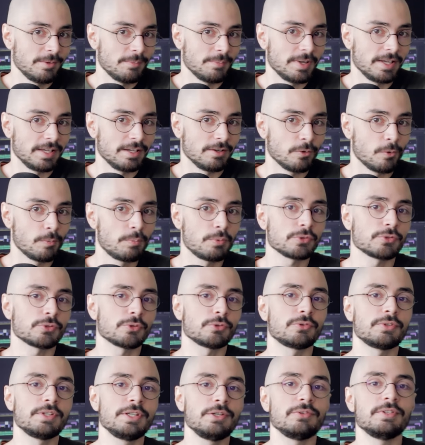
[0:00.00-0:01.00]
mais on peut
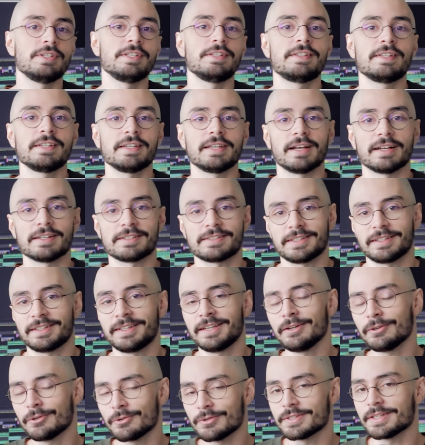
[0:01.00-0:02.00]
s'en donner une idée grâce à
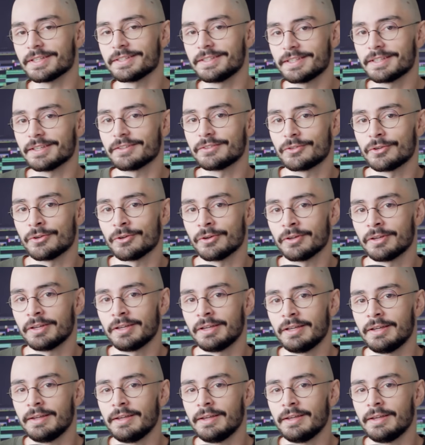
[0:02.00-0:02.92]
quelques indicateurs.